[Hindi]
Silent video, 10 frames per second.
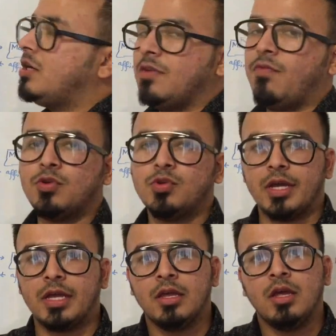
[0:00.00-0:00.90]
और टी फोर जो
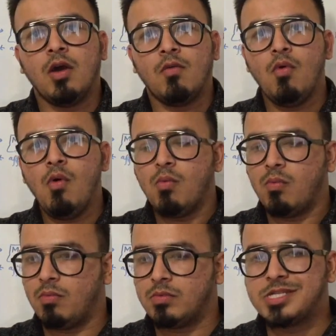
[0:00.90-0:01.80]
है वो
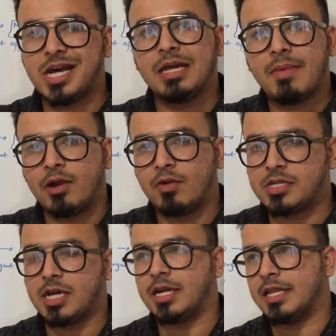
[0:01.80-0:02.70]
ज़्यादा बाइंड होना
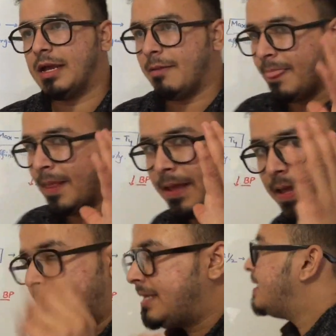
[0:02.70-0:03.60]
स्टार्ट कर देगा
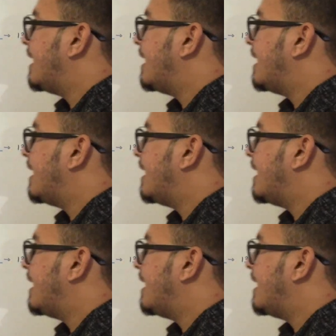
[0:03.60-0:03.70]
एक ही